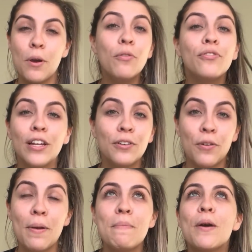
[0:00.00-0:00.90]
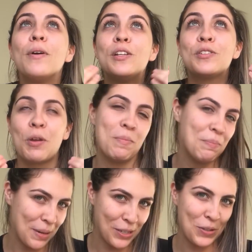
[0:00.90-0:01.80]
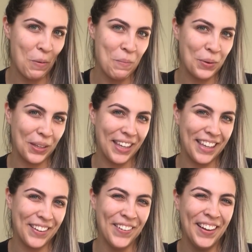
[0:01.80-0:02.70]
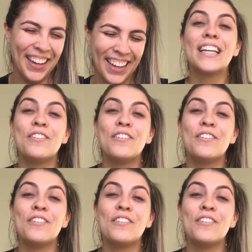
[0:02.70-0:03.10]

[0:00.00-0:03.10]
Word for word: Então, o meu filho não é meu, ele só me emprestou um pouquinho.